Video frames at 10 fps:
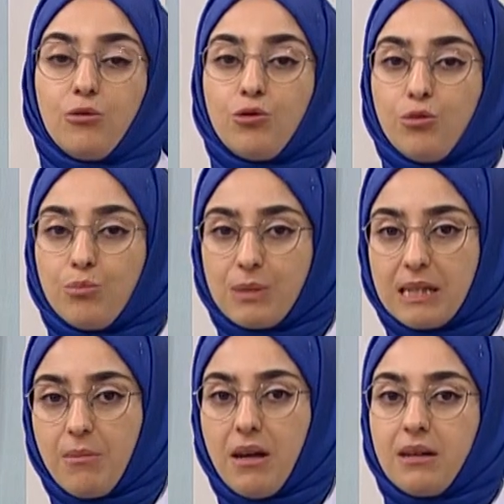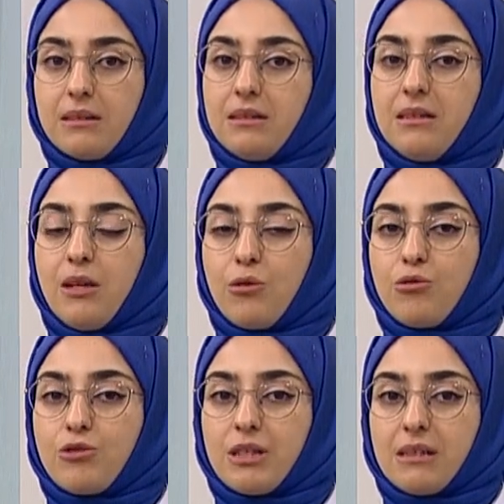Tüm zamanı
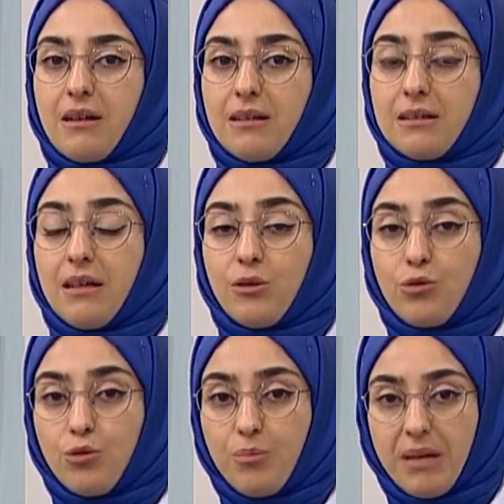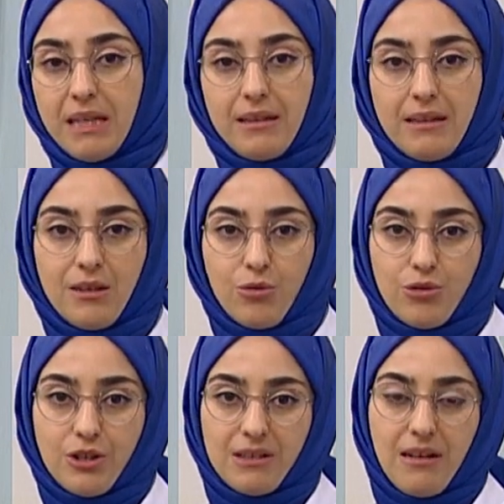kuşatan, tüm bilgileri
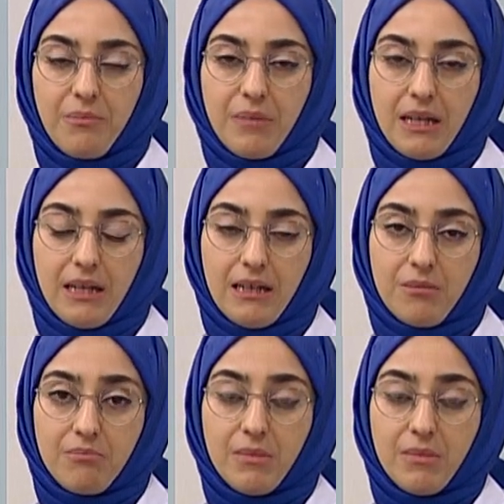kuşatan bir ilim.